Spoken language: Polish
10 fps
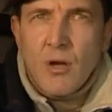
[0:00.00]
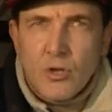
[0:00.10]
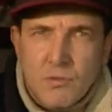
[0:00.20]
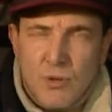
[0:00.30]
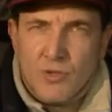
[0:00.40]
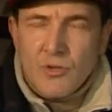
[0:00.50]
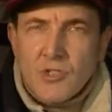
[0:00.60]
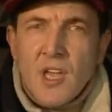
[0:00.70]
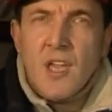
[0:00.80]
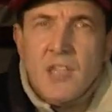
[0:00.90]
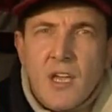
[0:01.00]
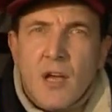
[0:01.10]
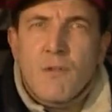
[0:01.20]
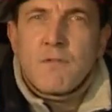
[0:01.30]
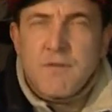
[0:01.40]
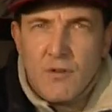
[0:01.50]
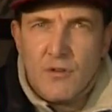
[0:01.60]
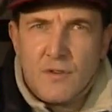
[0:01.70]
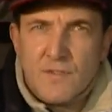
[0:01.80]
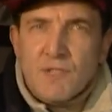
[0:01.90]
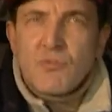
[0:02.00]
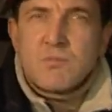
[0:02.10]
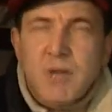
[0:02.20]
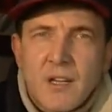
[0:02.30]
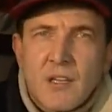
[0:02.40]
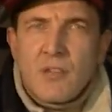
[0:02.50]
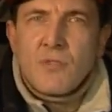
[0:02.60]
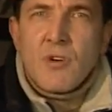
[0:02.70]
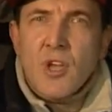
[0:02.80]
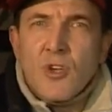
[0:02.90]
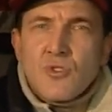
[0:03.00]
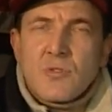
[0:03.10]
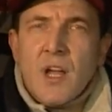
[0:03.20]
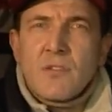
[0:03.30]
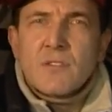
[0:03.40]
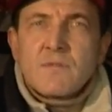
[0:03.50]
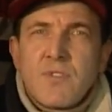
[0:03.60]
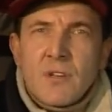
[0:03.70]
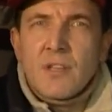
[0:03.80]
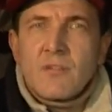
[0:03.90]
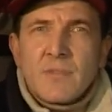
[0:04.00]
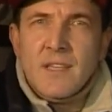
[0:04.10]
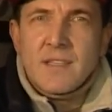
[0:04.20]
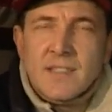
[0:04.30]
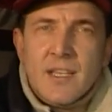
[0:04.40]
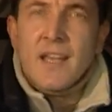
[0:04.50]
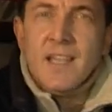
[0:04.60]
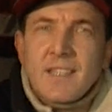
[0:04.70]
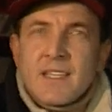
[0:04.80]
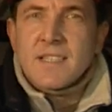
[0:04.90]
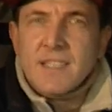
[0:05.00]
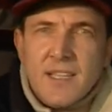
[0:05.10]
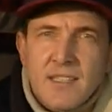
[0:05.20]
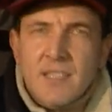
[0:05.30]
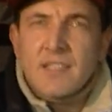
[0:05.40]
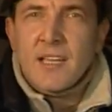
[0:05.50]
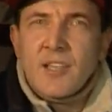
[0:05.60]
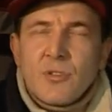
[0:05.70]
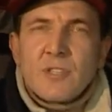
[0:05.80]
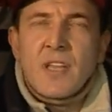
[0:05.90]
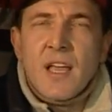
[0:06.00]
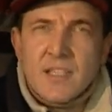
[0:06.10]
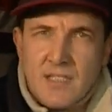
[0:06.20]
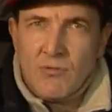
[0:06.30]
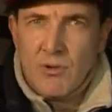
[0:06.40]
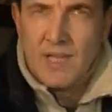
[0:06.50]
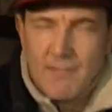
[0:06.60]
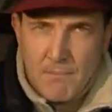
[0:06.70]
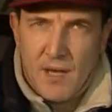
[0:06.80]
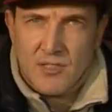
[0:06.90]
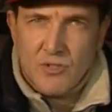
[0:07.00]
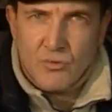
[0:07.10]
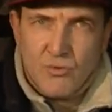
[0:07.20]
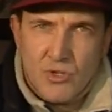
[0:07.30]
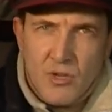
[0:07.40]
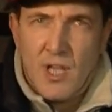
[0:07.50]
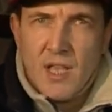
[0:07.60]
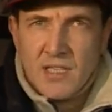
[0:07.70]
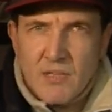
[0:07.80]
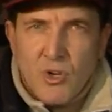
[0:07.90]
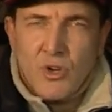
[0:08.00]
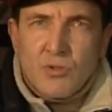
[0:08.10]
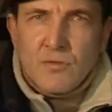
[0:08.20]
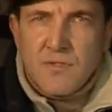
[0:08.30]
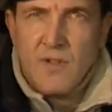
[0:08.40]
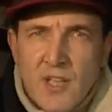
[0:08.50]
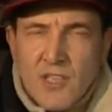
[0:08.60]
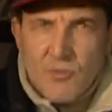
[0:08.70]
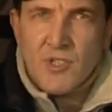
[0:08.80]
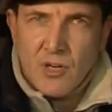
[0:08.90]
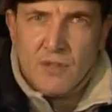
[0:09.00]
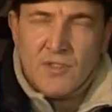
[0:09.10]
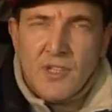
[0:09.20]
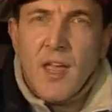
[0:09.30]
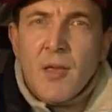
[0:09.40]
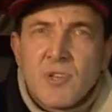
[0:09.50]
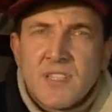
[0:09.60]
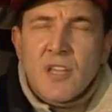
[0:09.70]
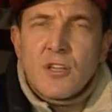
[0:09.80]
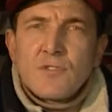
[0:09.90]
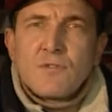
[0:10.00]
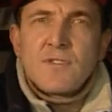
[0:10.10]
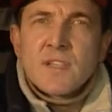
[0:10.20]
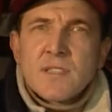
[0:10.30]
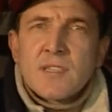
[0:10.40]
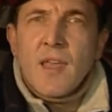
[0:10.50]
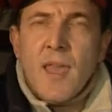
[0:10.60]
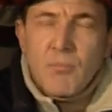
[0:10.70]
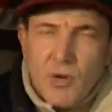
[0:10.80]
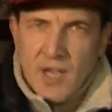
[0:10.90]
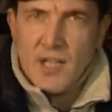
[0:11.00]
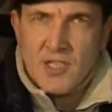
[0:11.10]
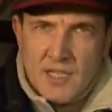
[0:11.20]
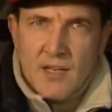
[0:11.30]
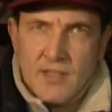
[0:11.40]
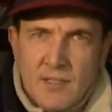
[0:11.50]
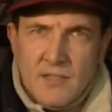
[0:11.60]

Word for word: odpocząć. Jechał wolno wzdłuż parkingu, szukając wolnego miejsca. Niestety tego dnia stało tam bardzo dużo samochodów ciężarowych. Postanowił więc pojechać dalej.